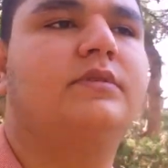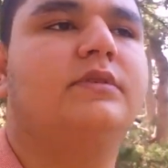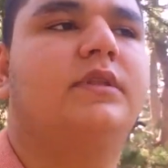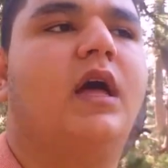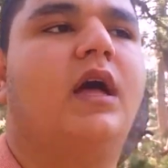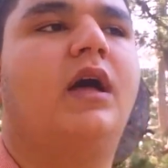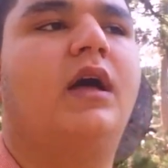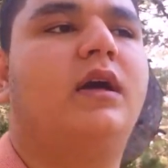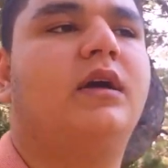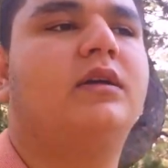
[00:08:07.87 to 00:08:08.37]

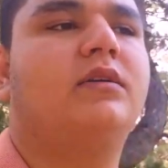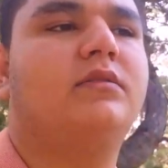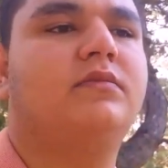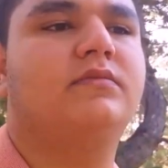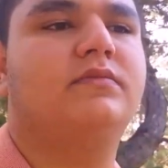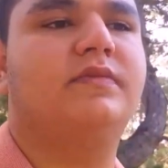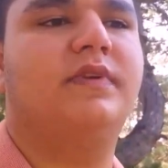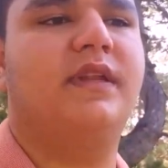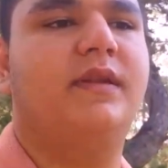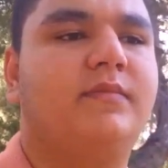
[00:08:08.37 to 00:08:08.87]
daha
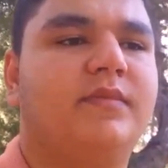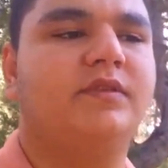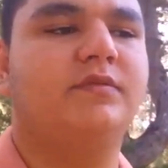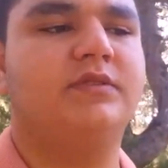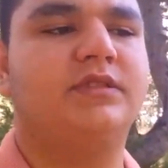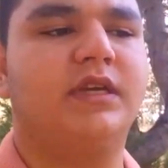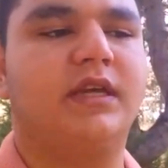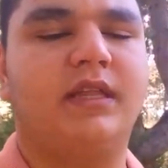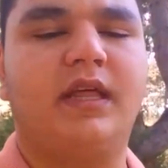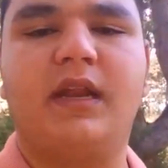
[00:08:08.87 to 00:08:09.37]
verimli bir
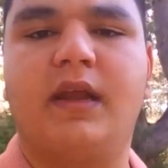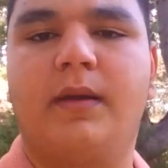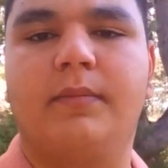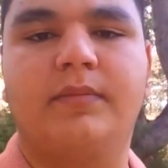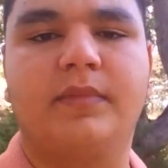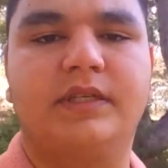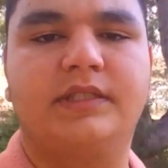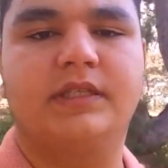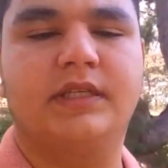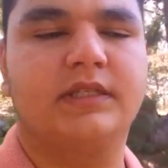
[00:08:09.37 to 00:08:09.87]
şeyler
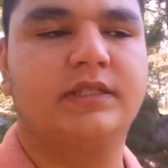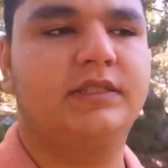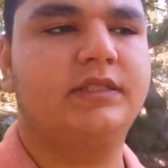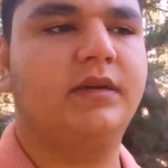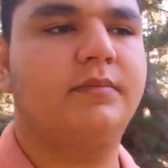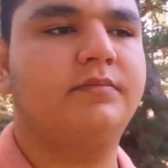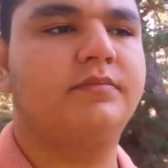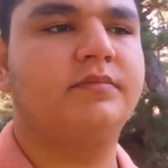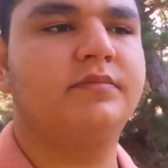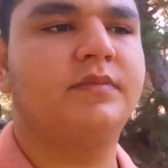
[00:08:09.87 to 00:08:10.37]
yapmaya
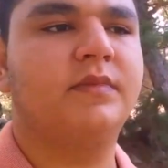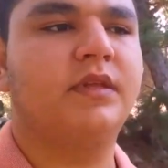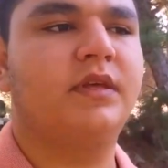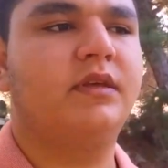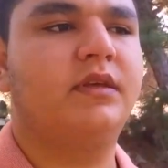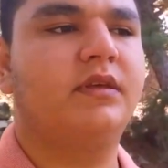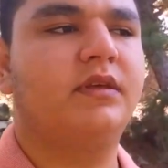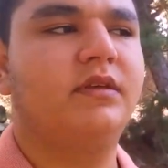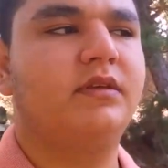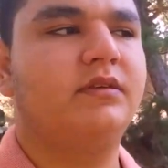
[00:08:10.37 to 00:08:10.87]
çalışacağım.
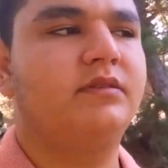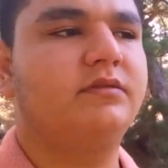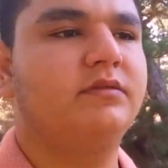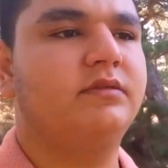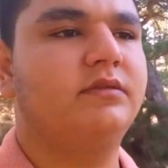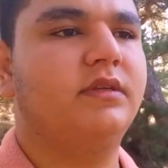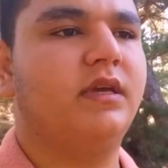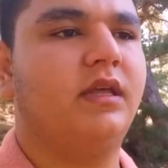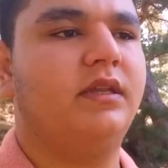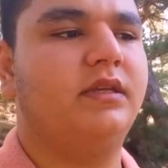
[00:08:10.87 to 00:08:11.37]

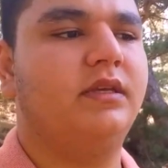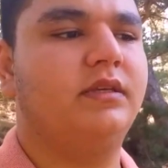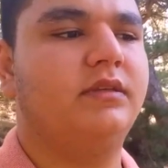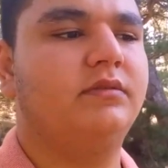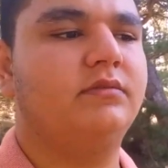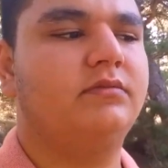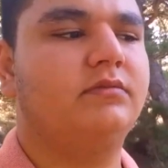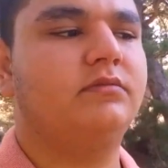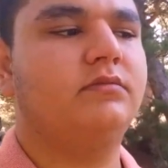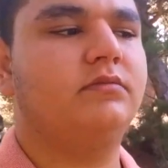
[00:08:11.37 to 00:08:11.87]
Yani